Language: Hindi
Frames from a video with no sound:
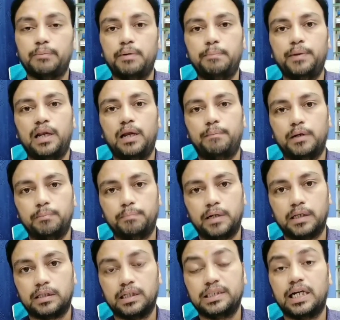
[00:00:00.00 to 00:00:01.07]
पे पीलापन
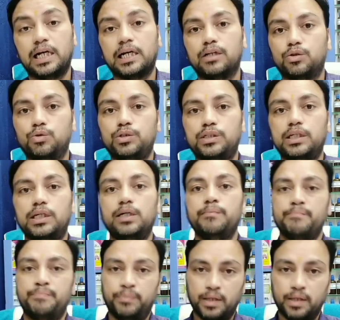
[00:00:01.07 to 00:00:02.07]
पड़ता जाएगा तो ये